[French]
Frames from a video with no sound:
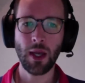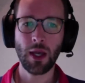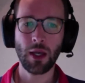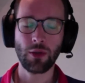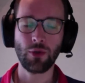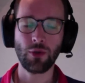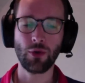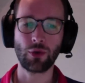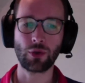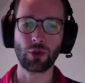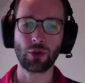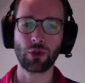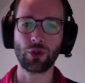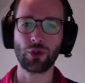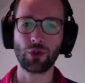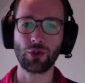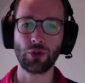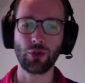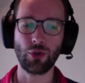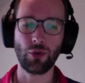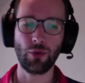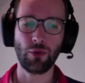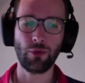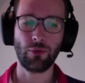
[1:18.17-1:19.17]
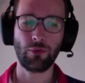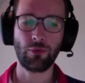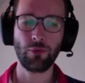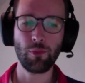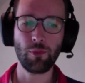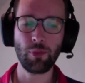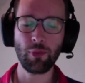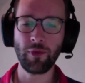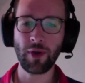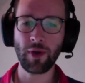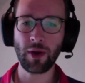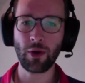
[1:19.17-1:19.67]
donc, euh, vous
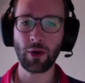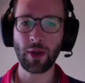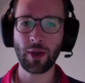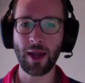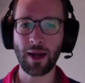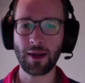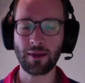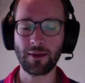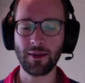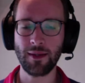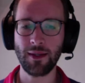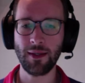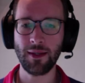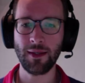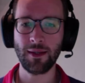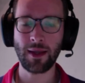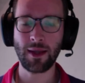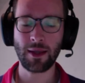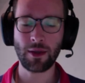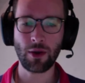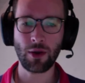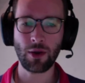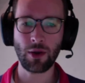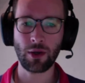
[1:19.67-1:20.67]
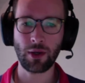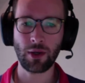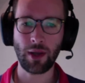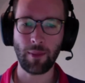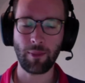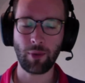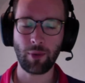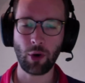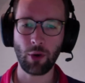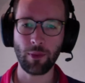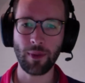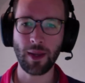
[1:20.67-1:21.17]
pouvez regarder d'ailleurs la
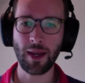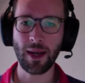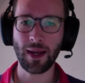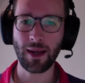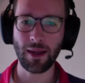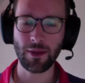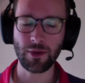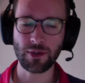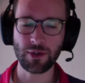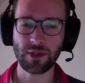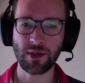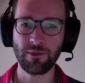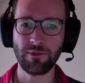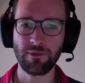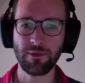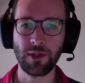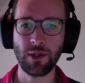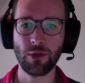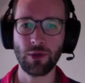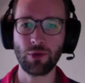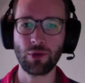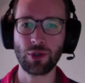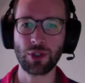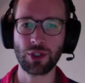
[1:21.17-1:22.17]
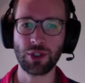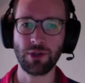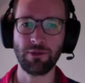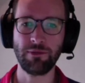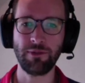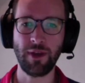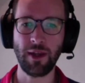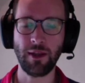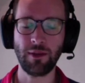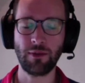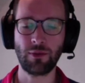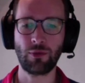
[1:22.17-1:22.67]
première et la deuxième vidéo que j'ai
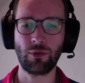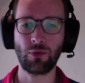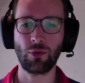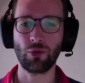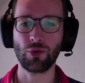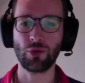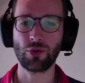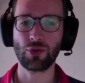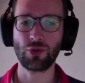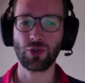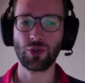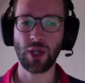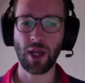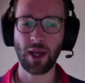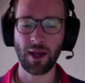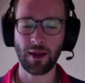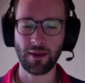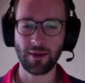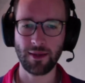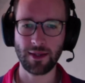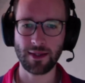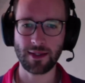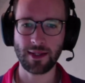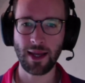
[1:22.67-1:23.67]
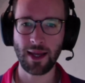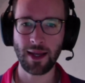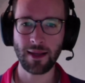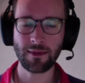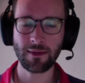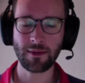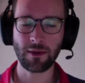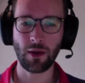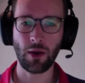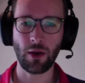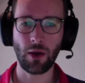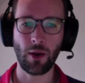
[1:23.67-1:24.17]
faite sur le sujet hein, des
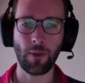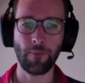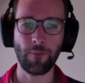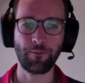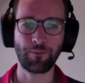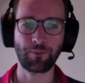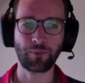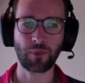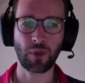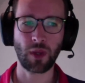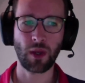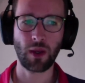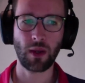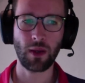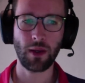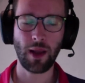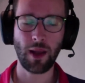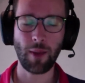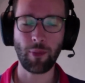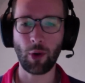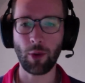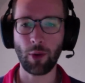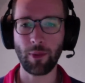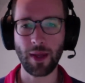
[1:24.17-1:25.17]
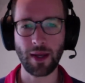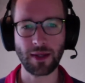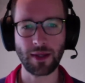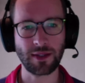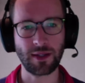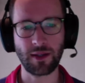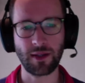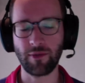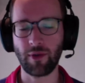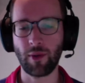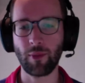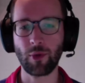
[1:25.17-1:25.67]
aides. Euh, la première,
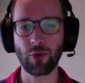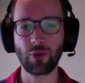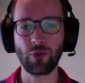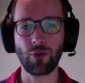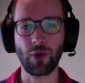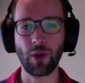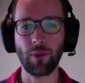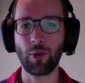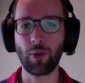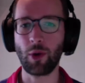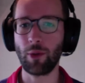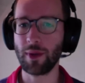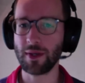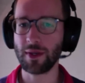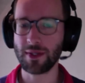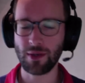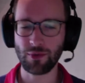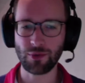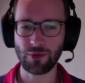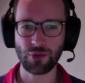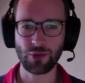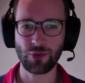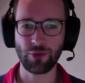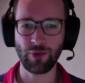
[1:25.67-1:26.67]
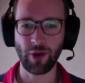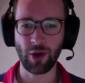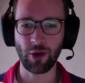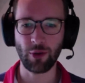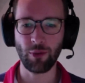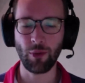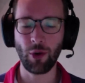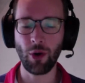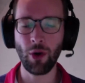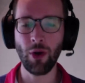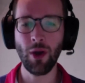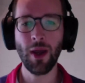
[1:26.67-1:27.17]
c'était vraiment sur les premières annonces du
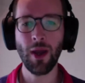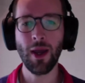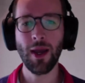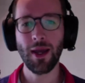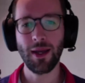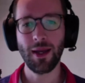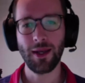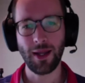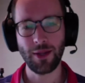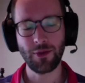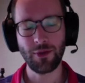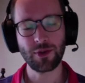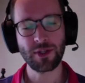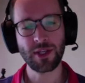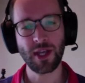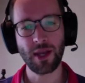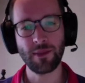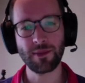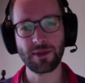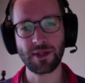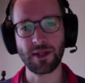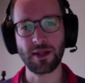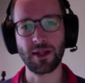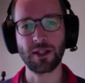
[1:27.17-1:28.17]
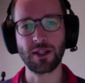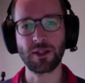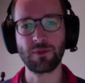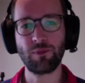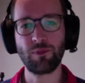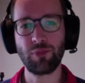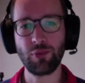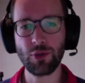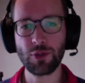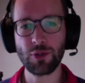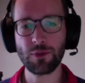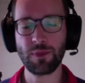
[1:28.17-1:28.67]
gouvernement. La deuxième, c'était
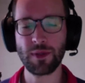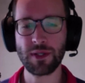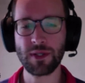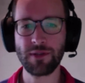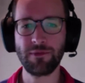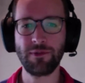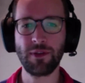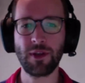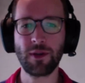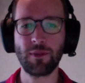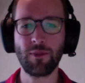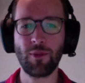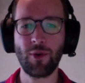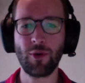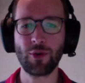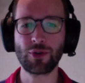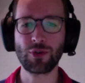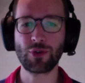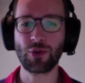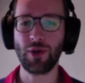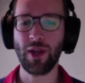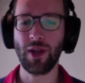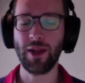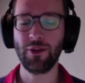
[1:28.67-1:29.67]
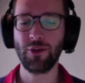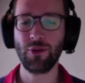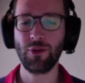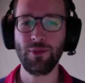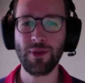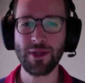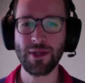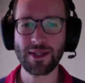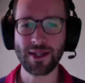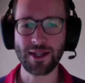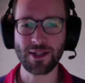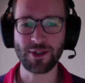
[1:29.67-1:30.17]
plus spécifiquement sur l'aide de
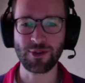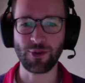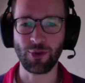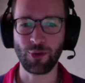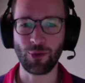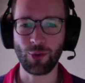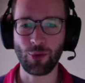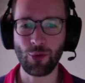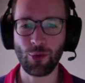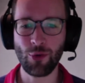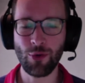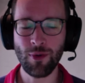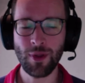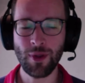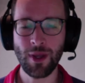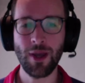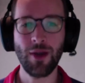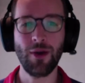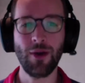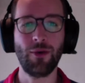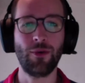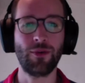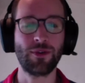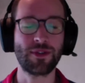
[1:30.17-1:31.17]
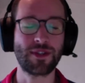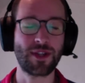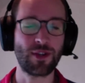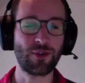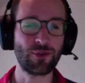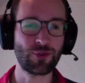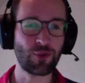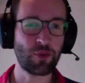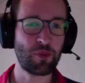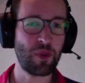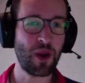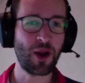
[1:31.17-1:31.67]
1500 euros. On ne sait
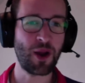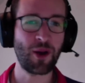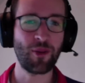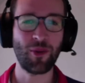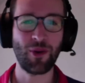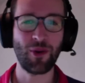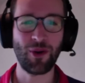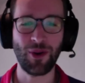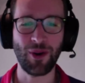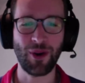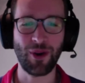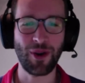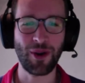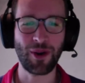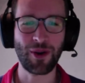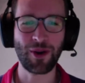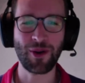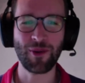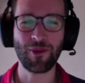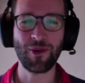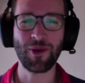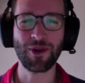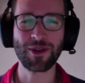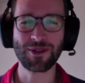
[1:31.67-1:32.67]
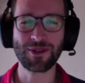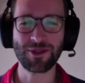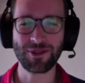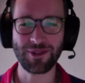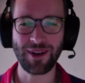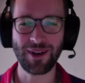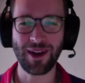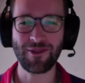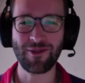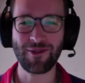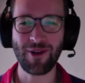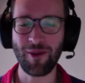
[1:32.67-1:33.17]
toujours pas comment, euh, comment est-ce qu'on
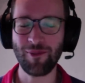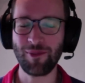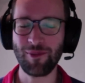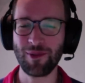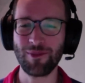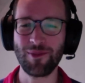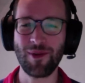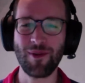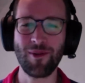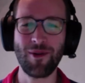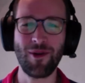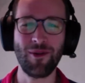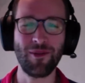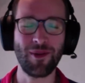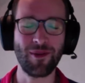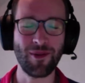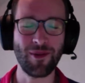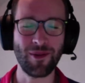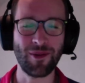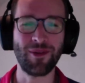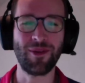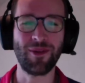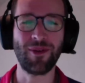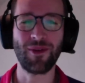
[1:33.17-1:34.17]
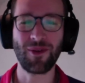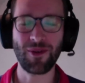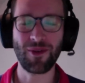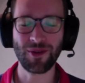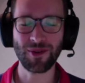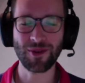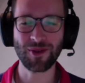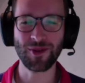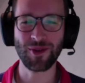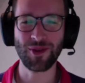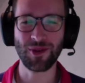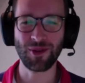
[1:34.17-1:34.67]
va l'avoir pour le moment, mais bon, on
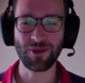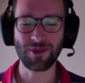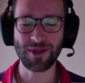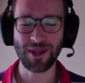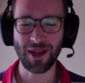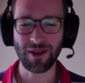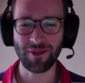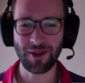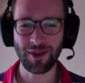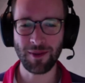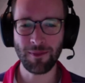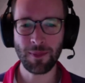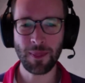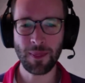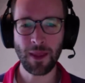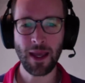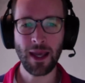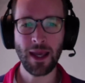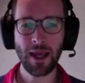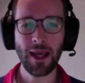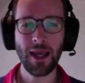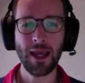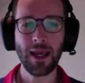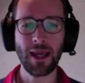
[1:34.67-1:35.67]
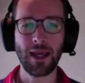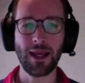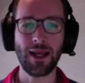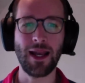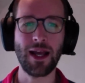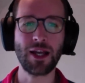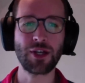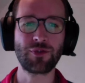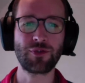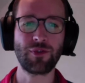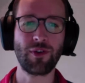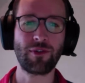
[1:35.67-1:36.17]
continue d'observer. Et
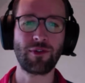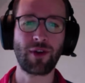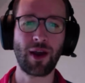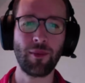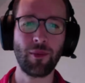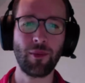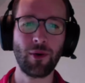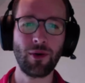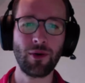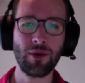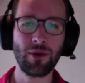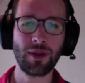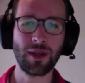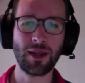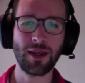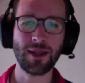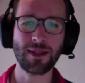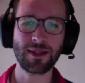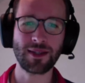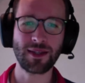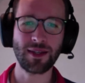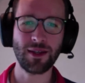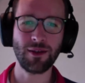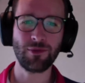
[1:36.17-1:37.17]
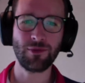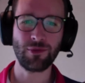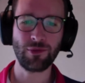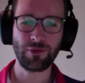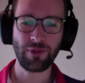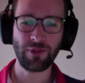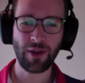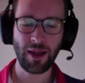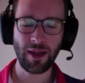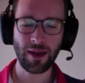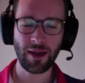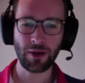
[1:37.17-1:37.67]
là, je vais vraiment essayer de vous
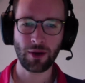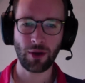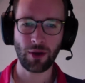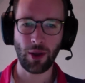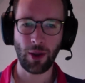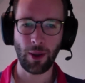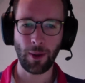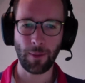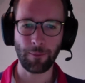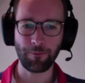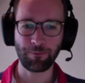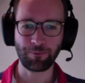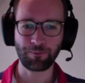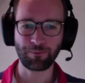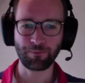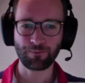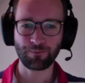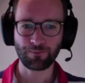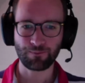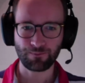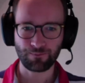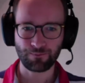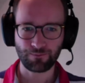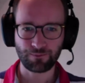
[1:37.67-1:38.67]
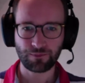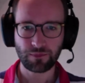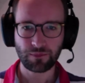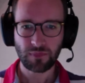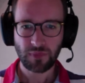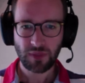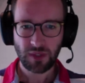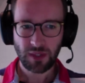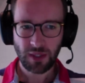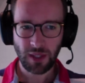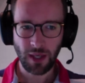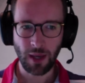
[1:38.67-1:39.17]
faire
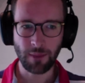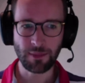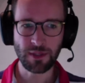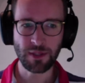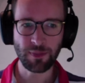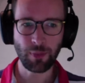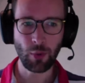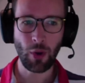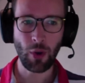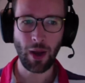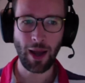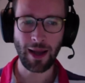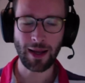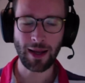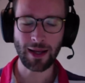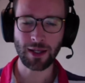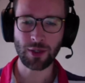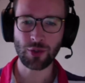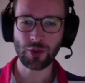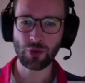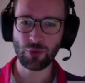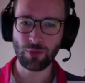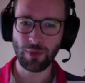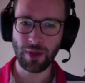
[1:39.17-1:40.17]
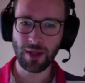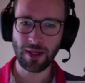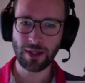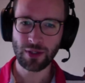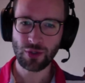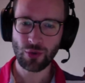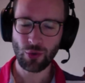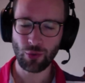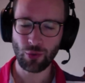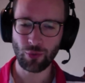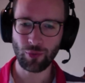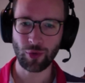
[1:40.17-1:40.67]
un petit peu un résumé
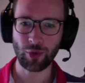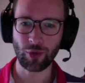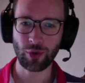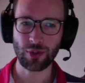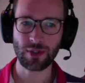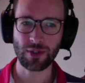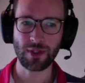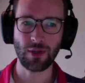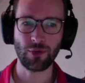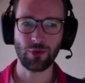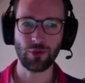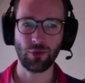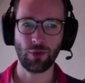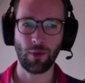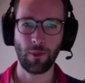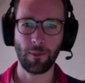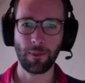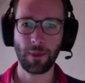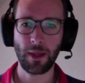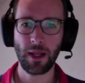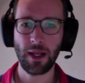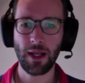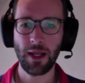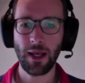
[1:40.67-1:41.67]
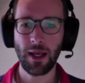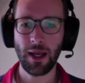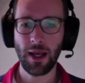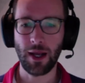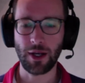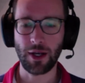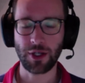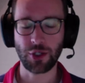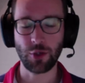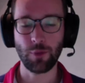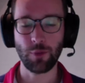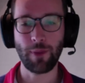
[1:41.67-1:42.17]
selon votre statut.
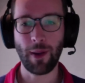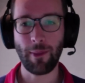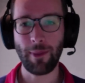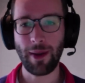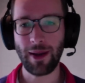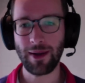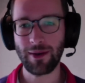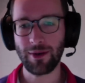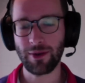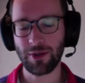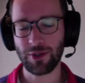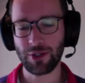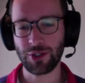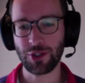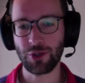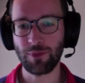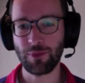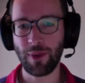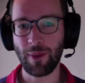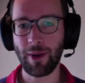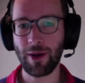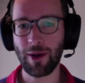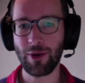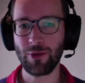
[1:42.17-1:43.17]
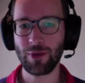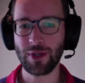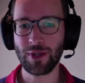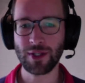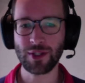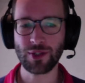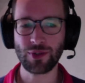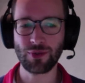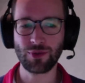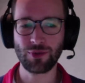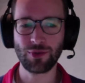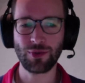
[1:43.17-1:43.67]
Alors j'ai eu pas mal, euh, j'ai eu pas mal de
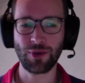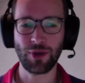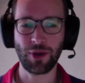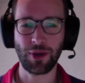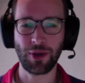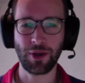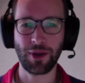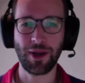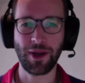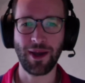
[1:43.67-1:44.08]
questions euh,